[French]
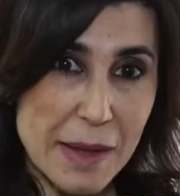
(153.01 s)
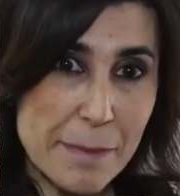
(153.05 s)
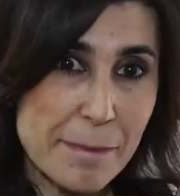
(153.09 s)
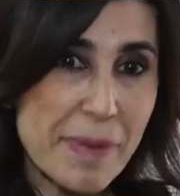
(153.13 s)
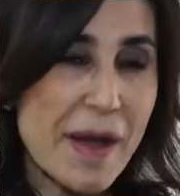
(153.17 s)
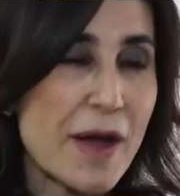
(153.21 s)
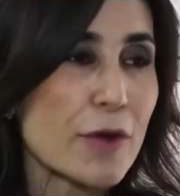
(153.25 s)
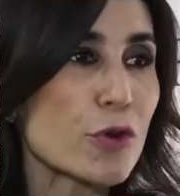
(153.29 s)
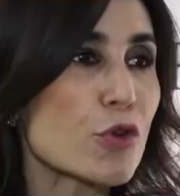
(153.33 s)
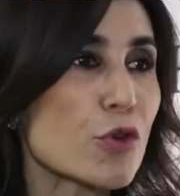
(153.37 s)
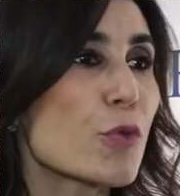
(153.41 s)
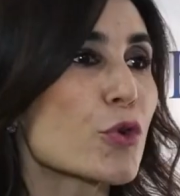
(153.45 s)

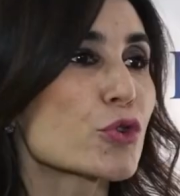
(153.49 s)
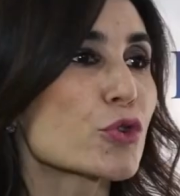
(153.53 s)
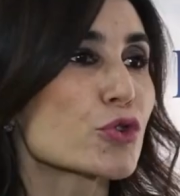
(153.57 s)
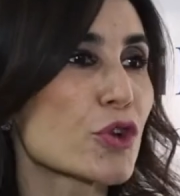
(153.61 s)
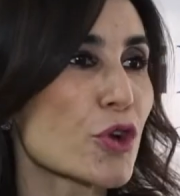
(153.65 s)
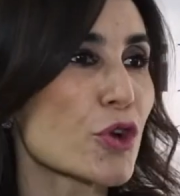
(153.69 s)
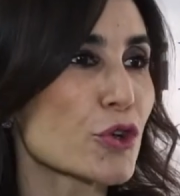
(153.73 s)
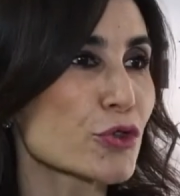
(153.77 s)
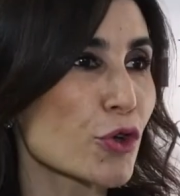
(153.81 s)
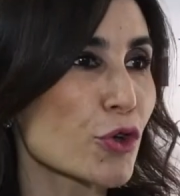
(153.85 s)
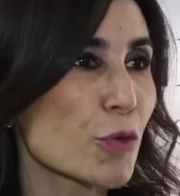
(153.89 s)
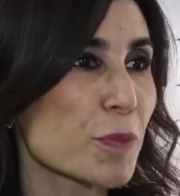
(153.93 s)
par le monde de
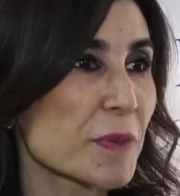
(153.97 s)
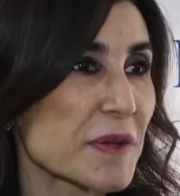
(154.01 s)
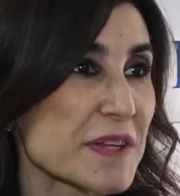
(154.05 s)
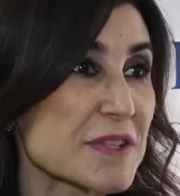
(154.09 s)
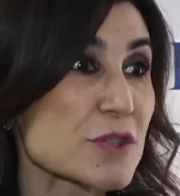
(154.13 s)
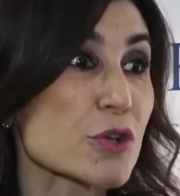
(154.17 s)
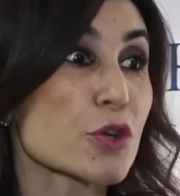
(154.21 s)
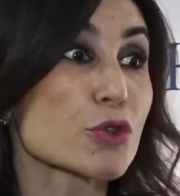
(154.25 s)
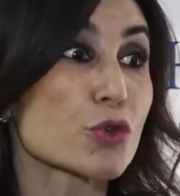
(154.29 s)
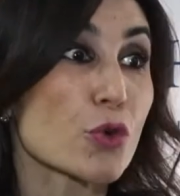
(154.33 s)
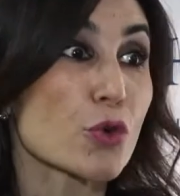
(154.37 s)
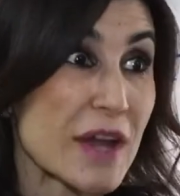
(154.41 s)

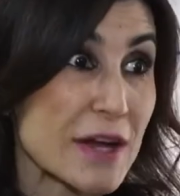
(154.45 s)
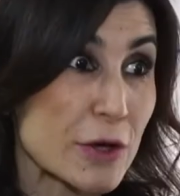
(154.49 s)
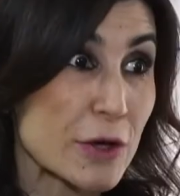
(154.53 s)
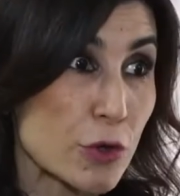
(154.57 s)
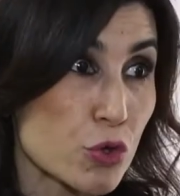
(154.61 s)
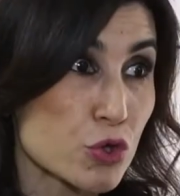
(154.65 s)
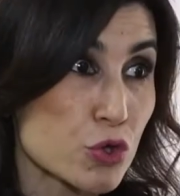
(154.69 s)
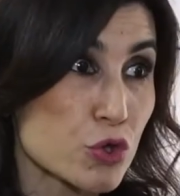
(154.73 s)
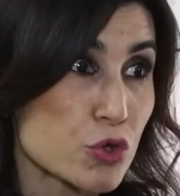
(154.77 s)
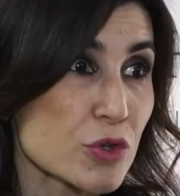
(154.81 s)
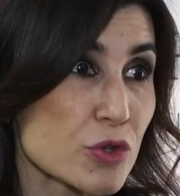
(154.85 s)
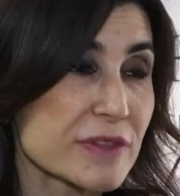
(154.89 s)
l'entreprise quand on l'a
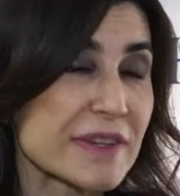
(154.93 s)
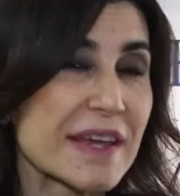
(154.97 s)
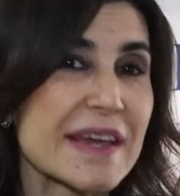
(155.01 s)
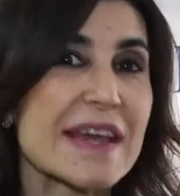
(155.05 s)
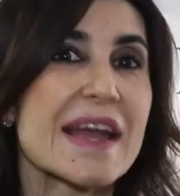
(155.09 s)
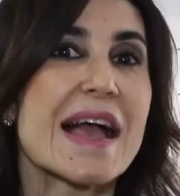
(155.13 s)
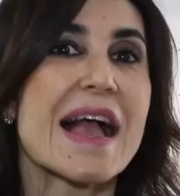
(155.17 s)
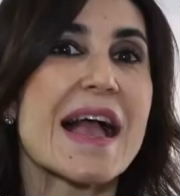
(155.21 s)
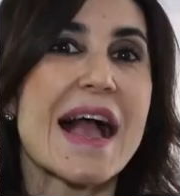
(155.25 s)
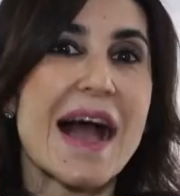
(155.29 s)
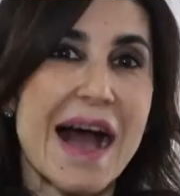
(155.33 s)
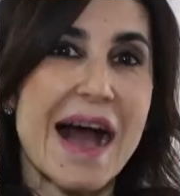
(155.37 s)
consulté
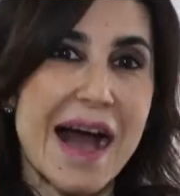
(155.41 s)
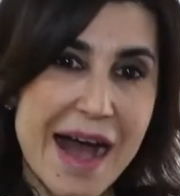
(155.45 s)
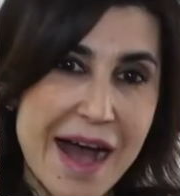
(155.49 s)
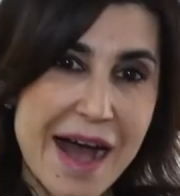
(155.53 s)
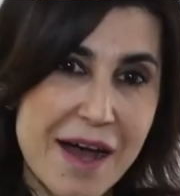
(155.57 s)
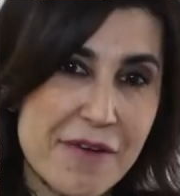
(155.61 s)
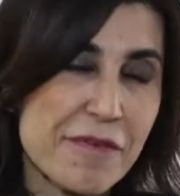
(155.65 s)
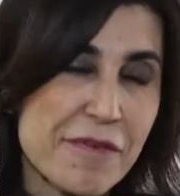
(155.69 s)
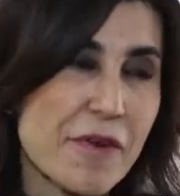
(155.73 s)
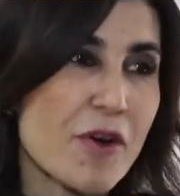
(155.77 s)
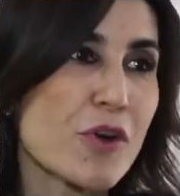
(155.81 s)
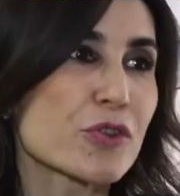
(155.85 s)

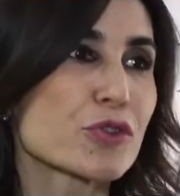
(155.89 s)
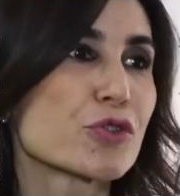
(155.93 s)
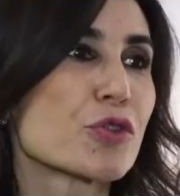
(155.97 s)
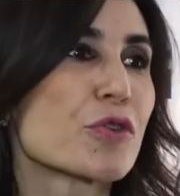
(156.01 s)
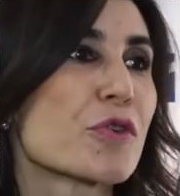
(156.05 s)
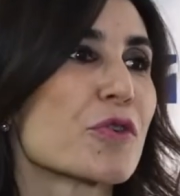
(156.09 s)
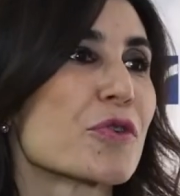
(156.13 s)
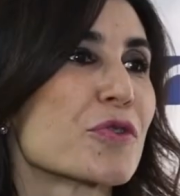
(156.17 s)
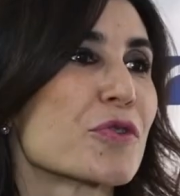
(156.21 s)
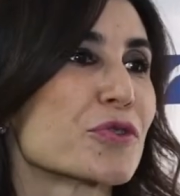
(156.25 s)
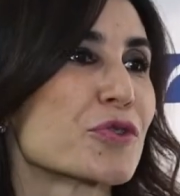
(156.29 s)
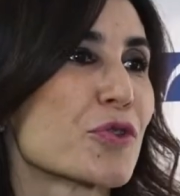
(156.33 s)
avant
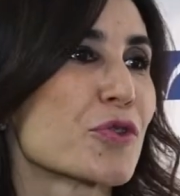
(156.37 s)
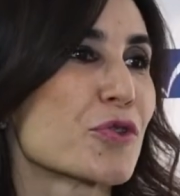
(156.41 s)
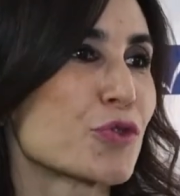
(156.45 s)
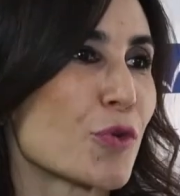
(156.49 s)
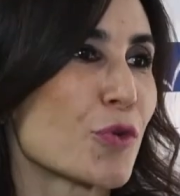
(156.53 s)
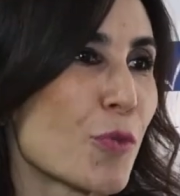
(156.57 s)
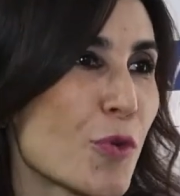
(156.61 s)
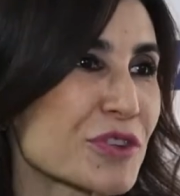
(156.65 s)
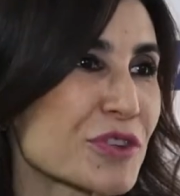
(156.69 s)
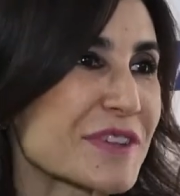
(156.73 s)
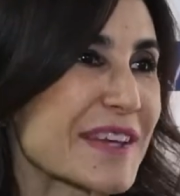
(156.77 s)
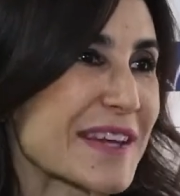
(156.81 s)
de,
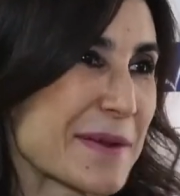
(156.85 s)
monter